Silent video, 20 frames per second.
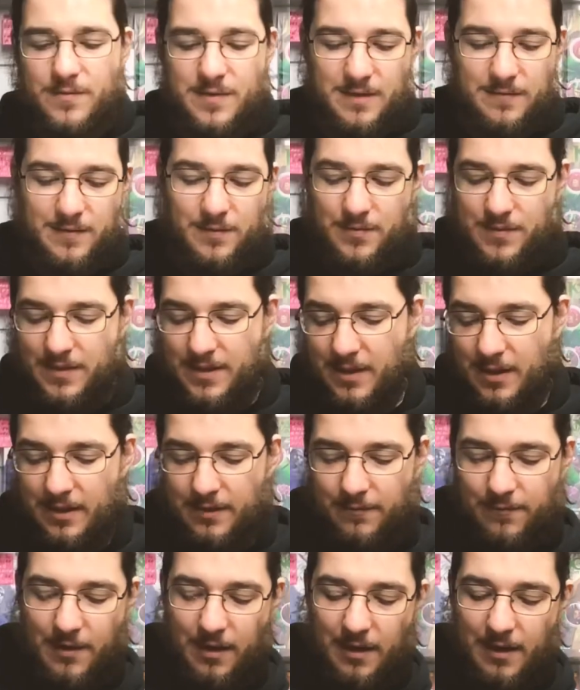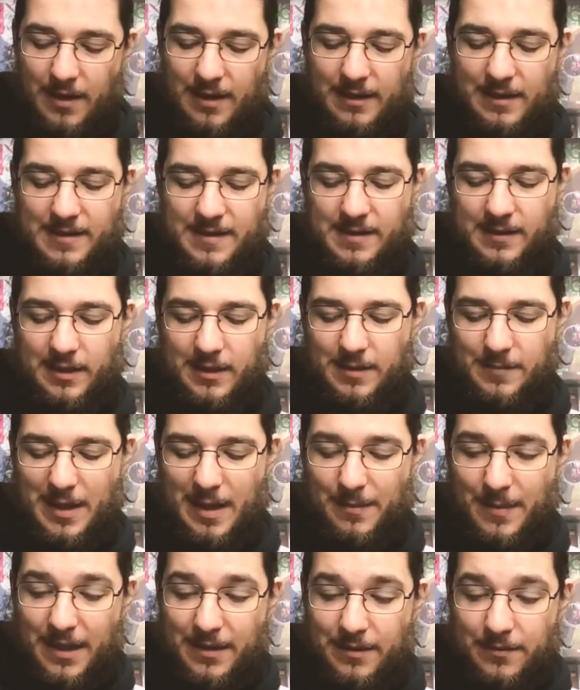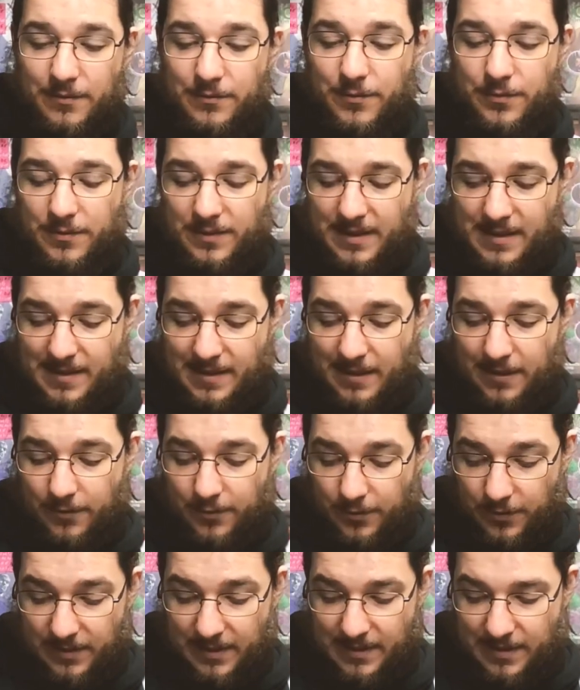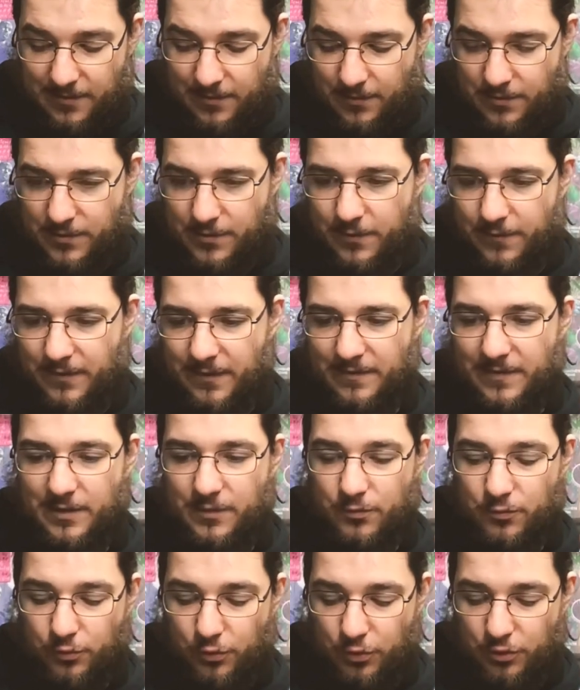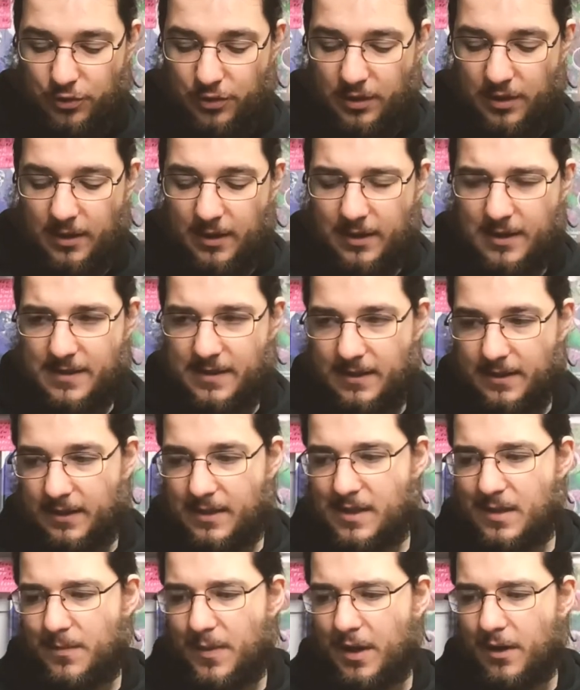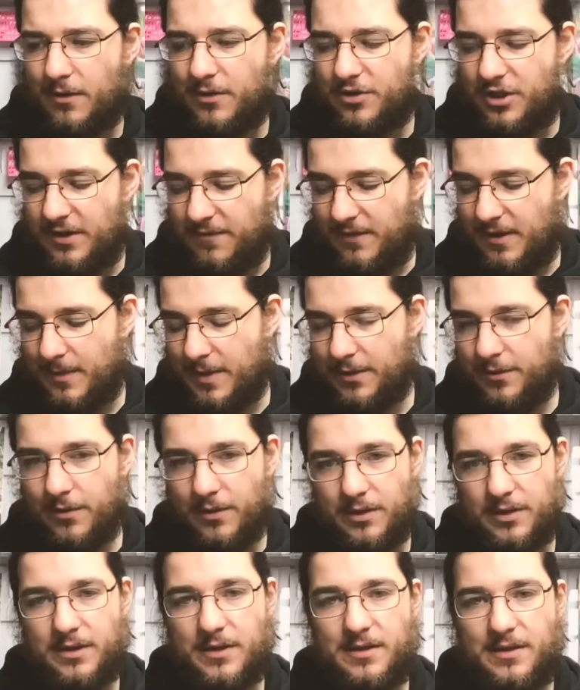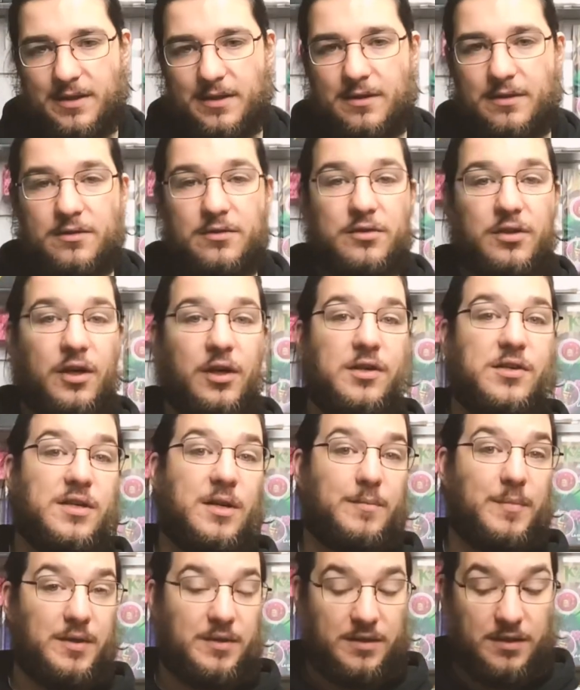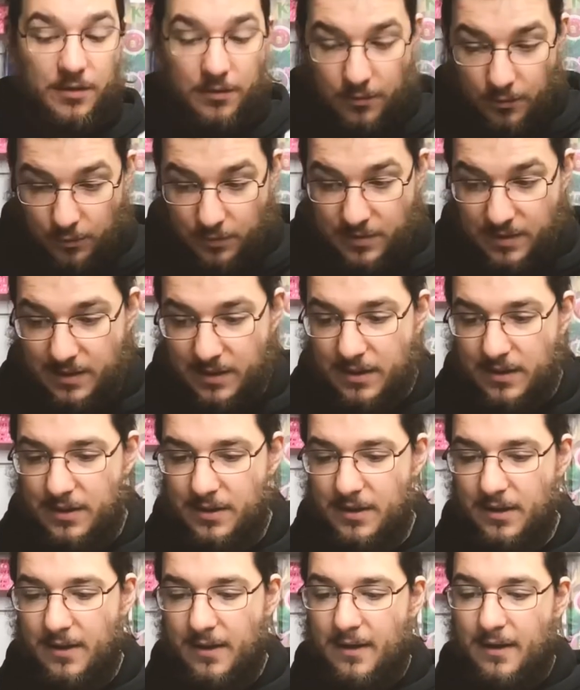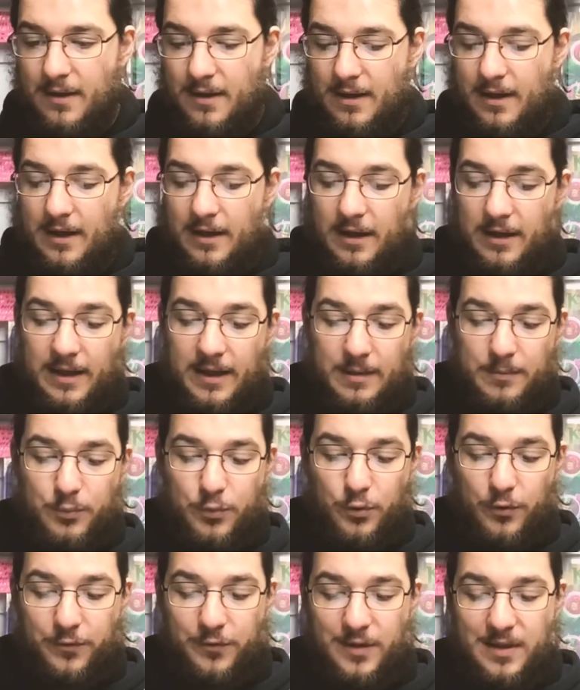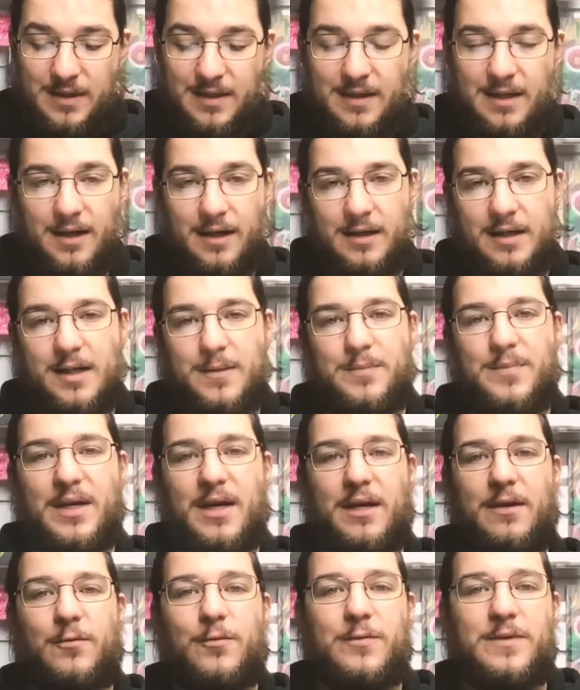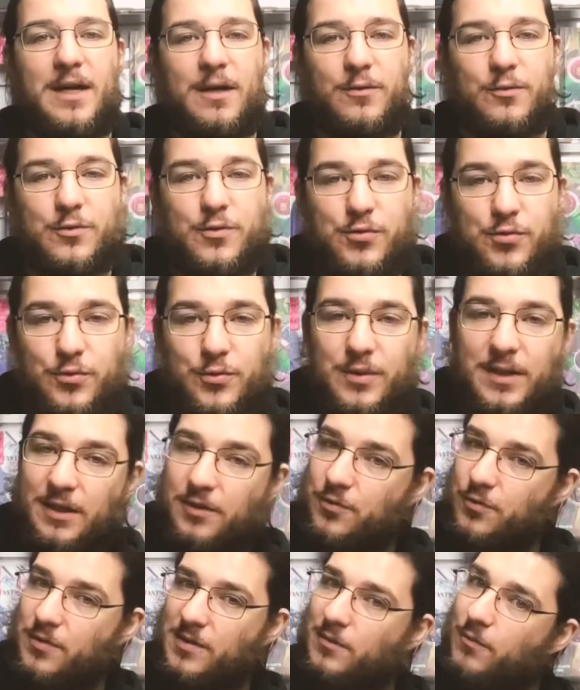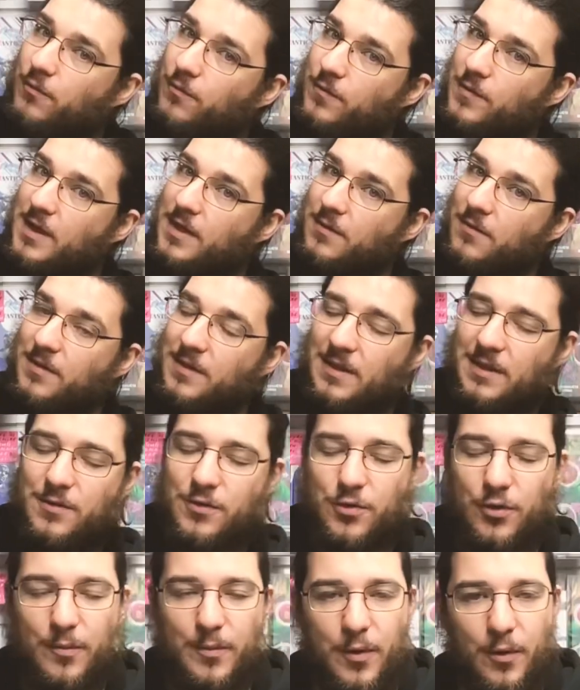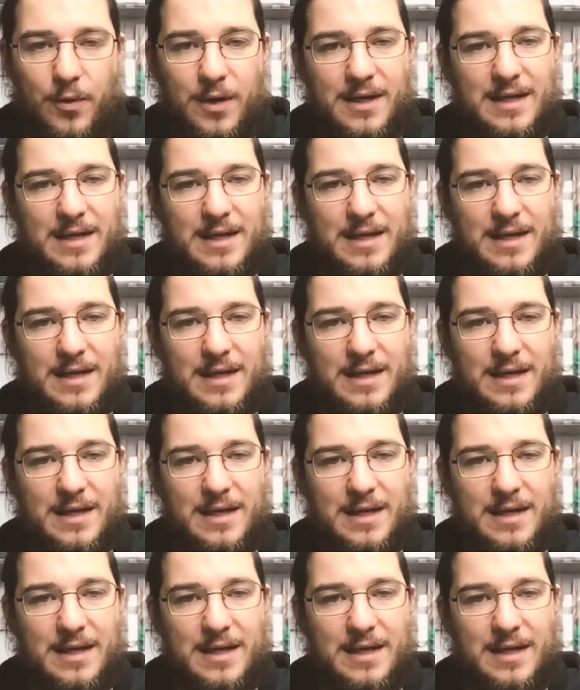vous invite aussi à aller voir la série Animal Man de DC Renaissance New 52, qui était scénarisée par Jeff Lemire et qui était très sympathique aussi. Et pour finir, eh bien, on a reçu quelque chose que vous attendiez sûrement,